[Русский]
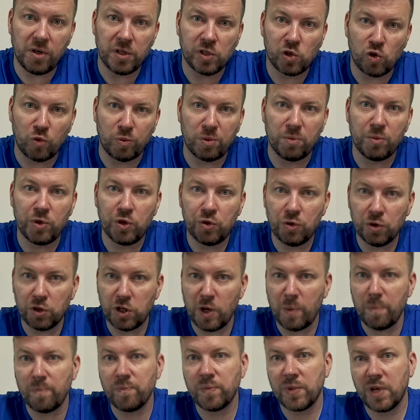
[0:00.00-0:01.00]
с крупным
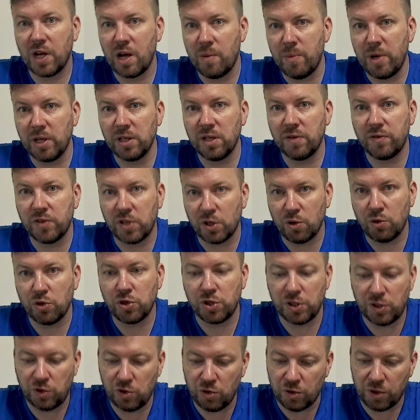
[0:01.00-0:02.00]
счетом команды второй
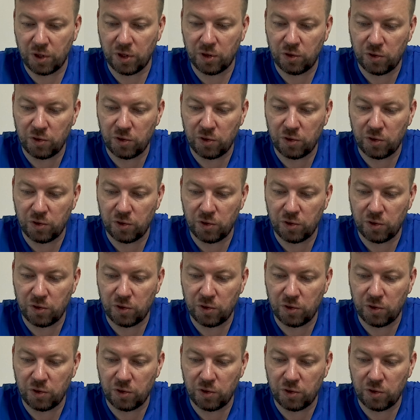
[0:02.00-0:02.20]
шестерки.